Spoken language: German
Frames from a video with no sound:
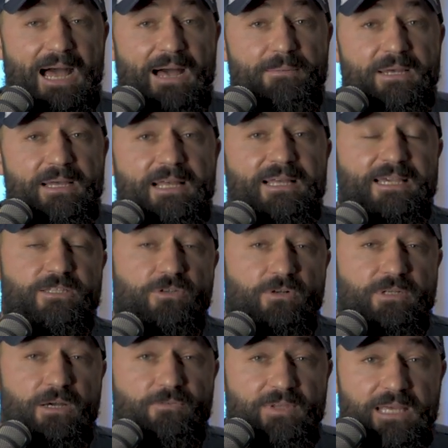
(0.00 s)
aber ich
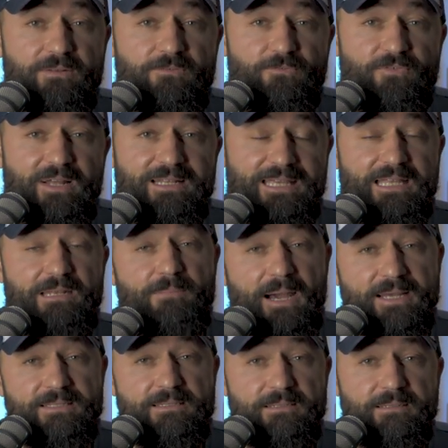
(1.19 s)
sollte auf jeden Fall jedem
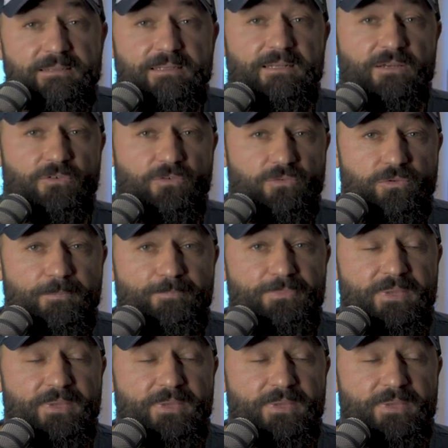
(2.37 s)
Einzelnen in der Crew